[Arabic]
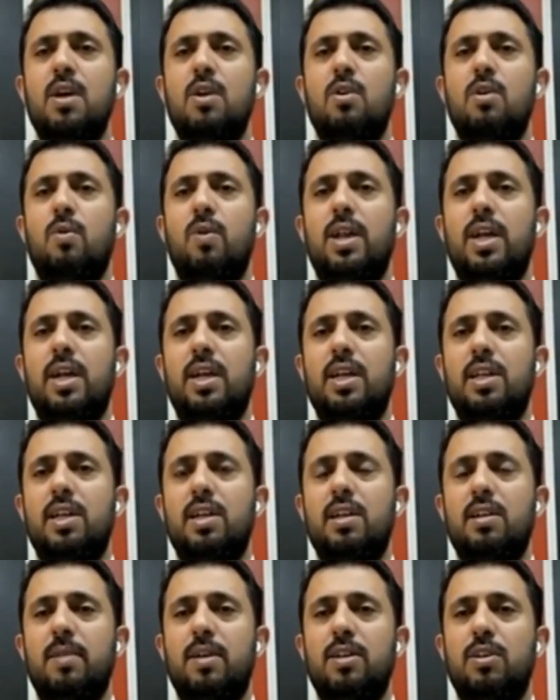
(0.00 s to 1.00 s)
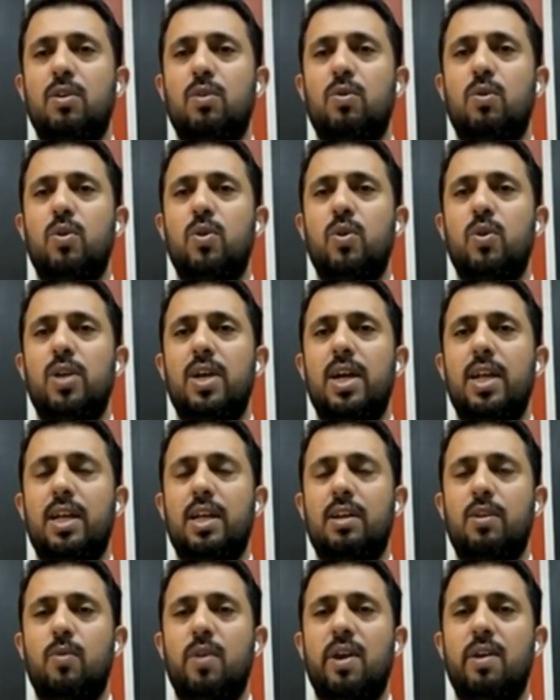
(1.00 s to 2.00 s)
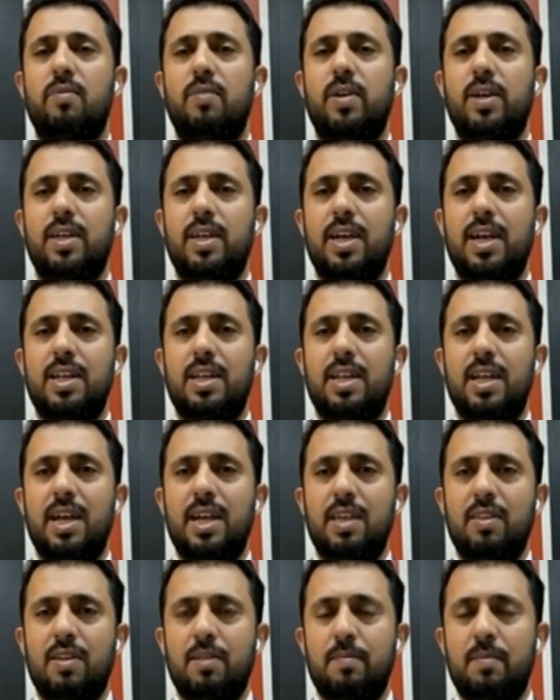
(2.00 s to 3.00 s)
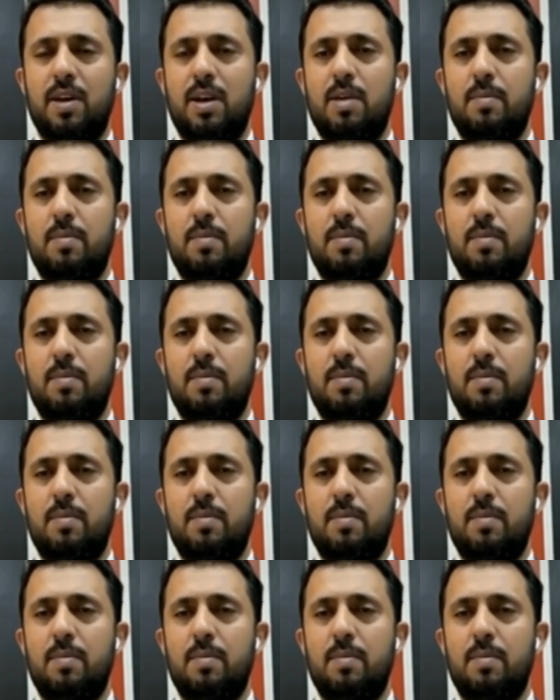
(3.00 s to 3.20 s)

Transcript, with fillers: ولكن يجب ان يكون هنالك وقفه جاده ايضا من